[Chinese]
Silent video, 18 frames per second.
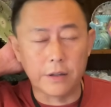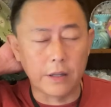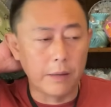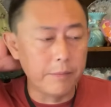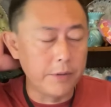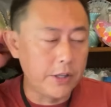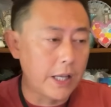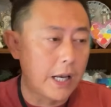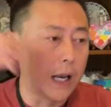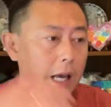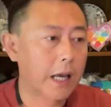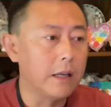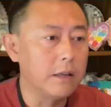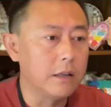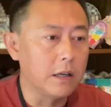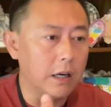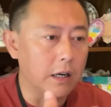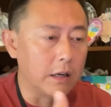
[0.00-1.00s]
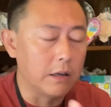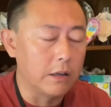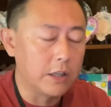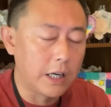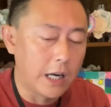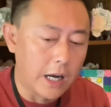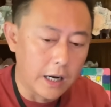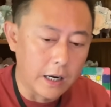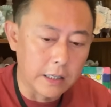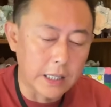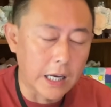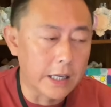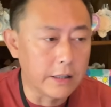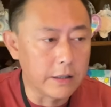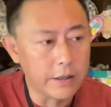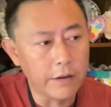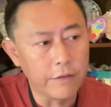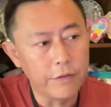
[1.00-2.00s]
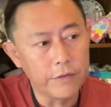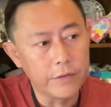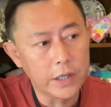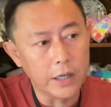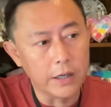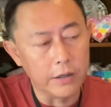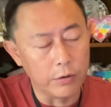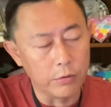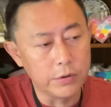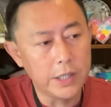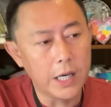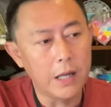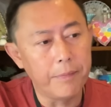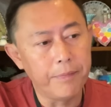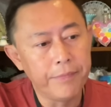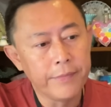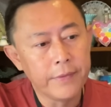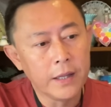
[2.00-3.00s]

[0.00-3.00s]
咱们先来啊看看他的这这个邮件，